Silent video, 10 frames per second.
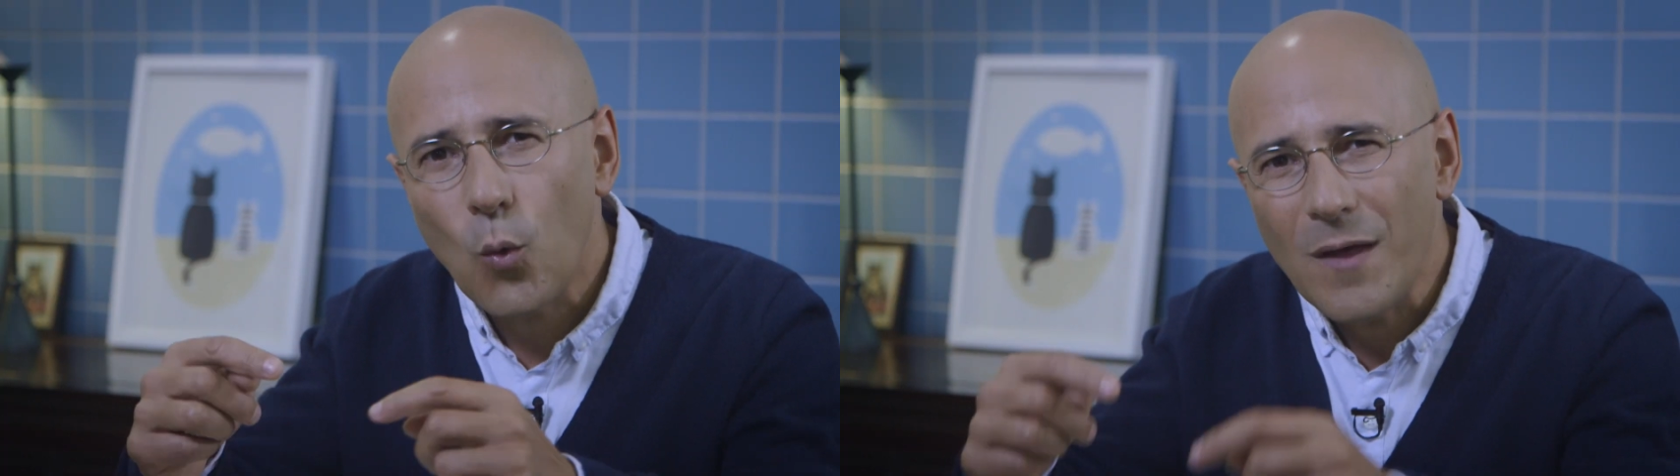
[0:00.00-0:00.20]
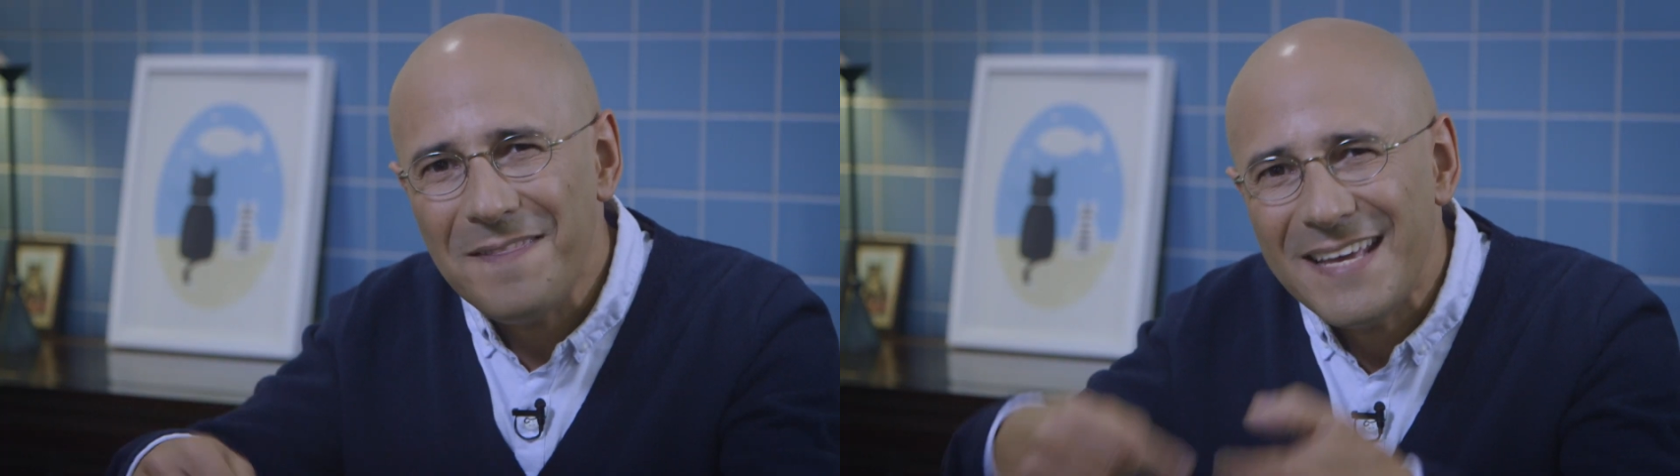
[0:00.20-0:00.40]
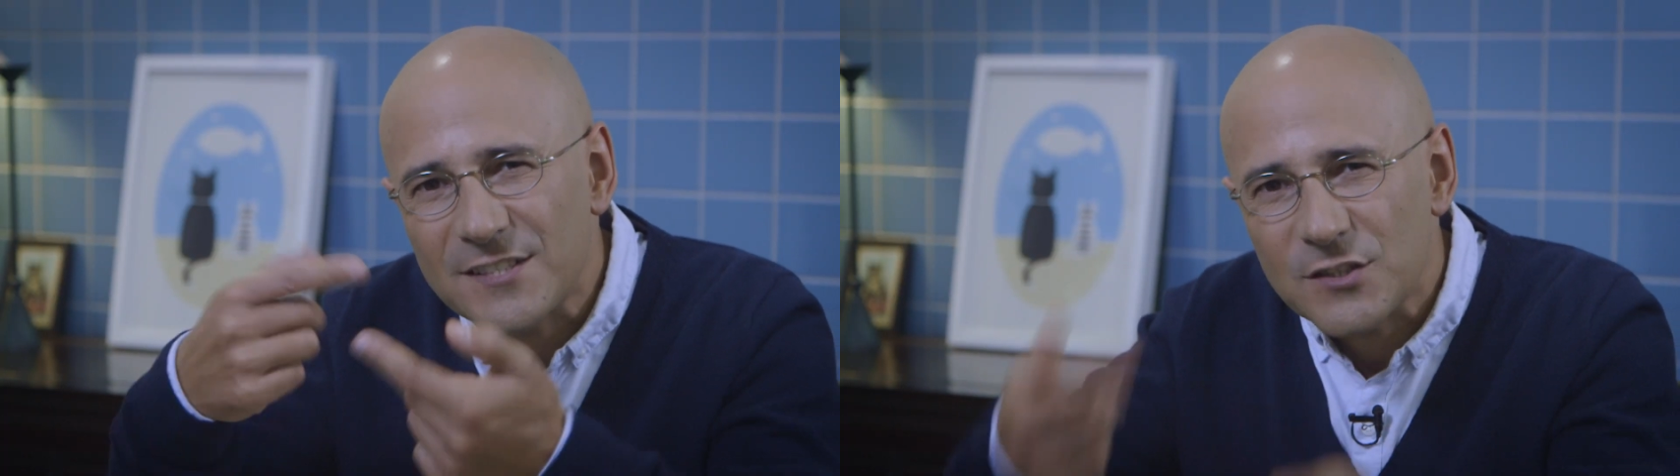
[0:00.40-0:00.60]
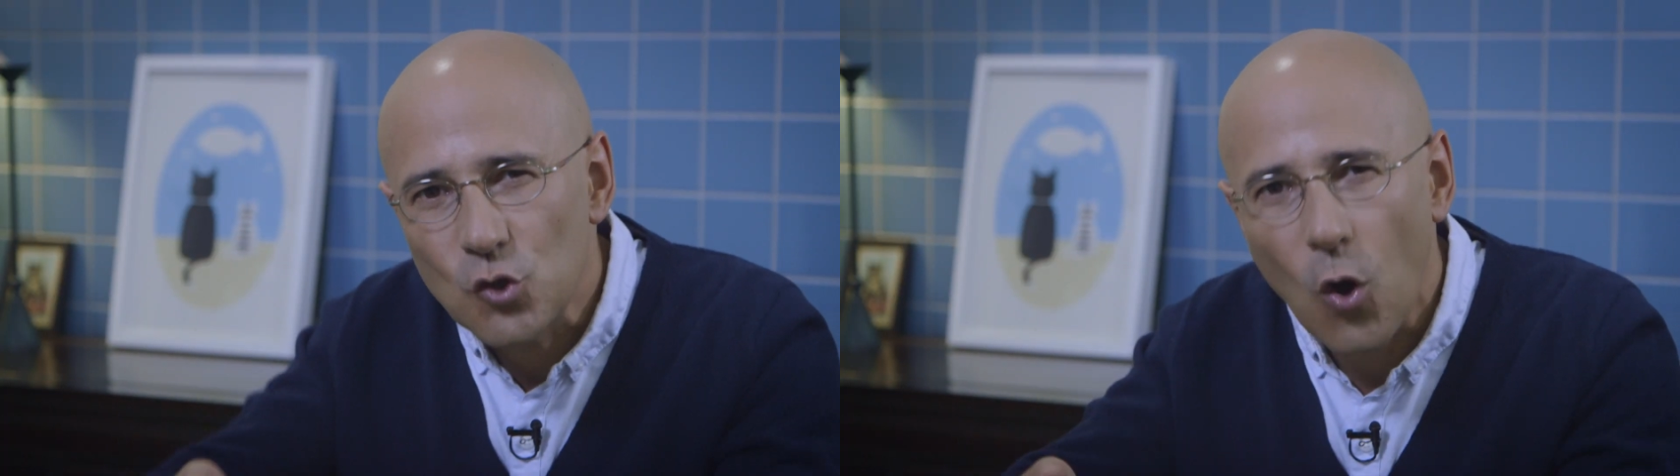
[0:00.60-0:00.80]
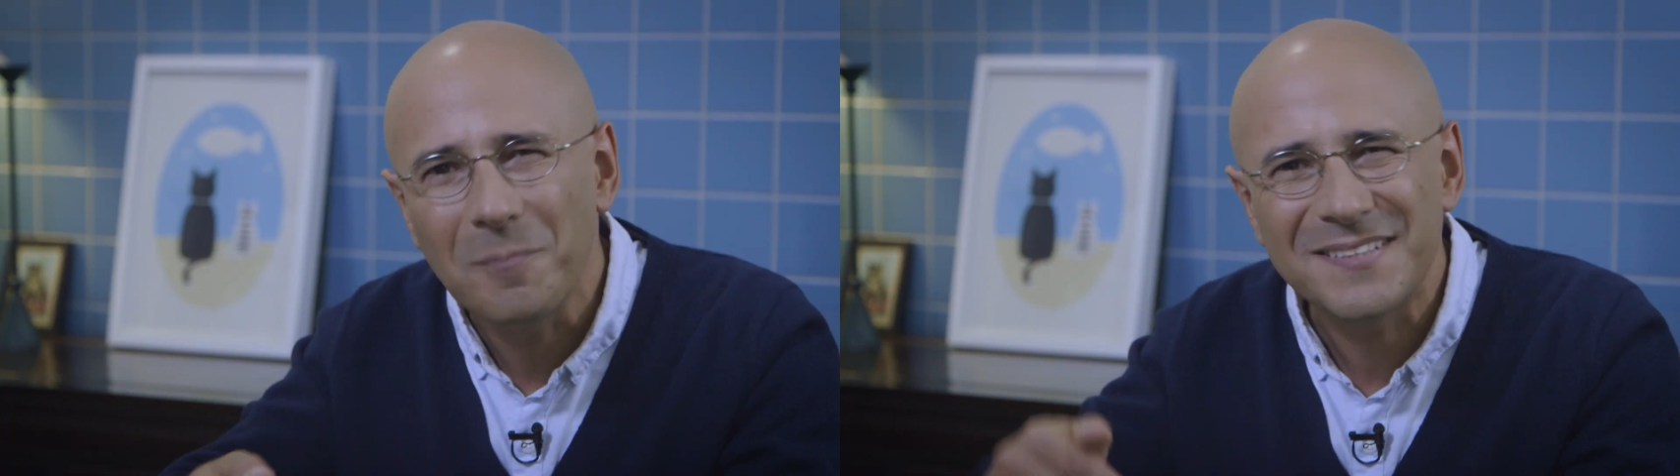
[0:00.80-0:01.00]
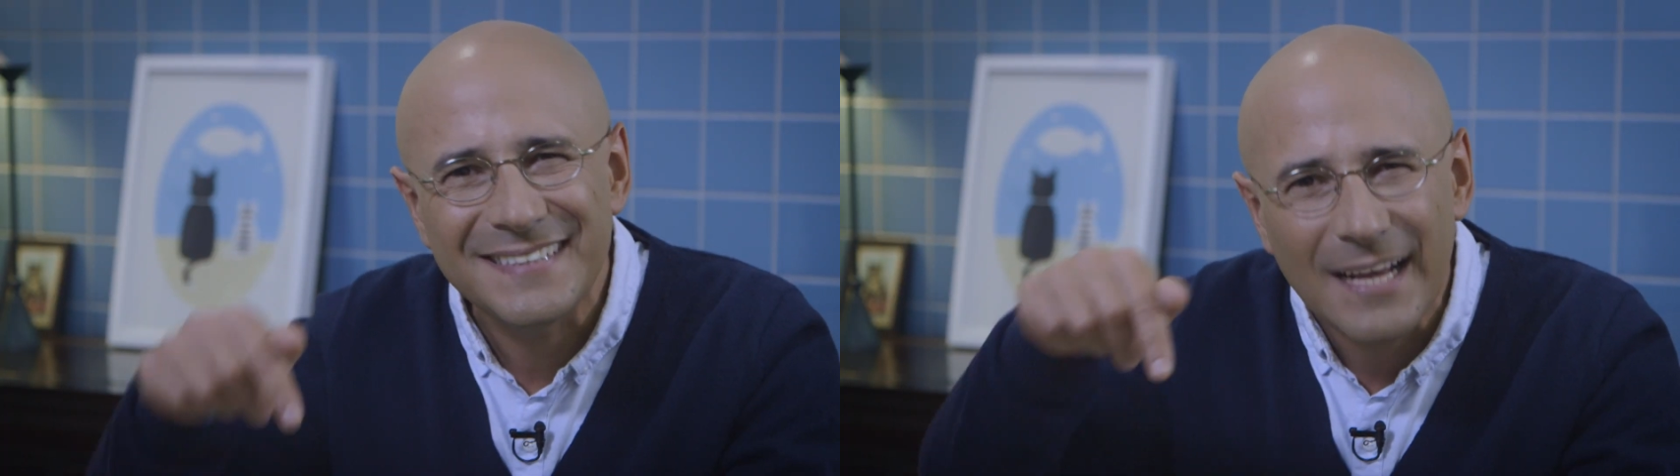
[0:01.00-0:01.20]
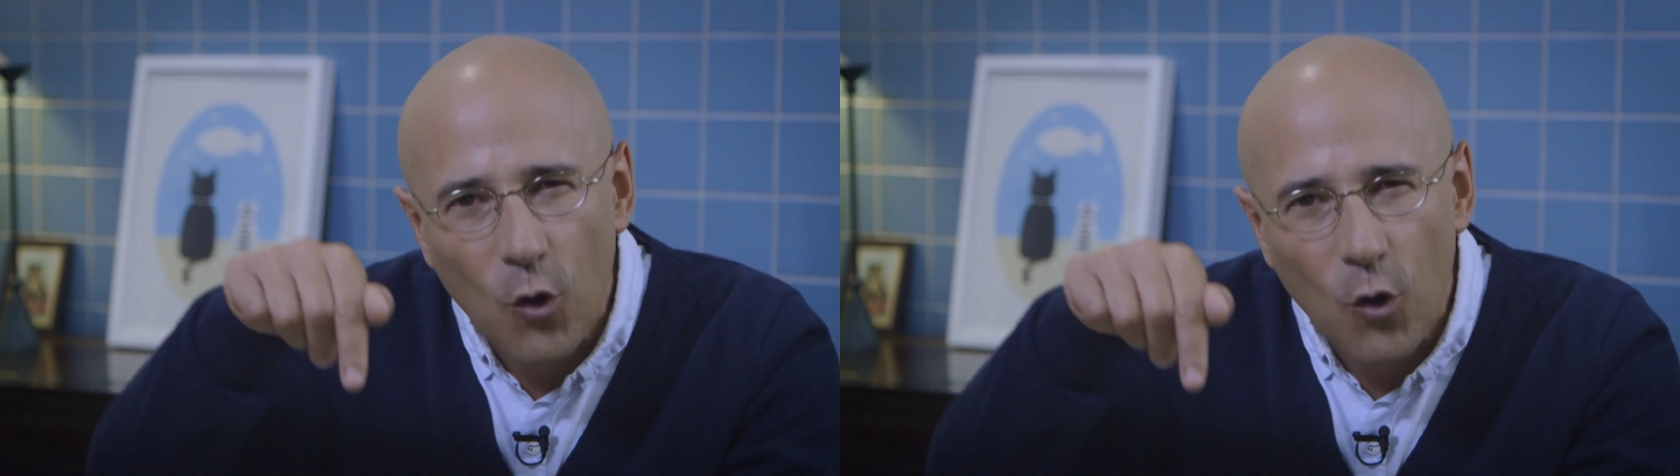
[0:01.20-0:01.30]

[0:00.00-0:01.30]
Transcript: quando esse nome se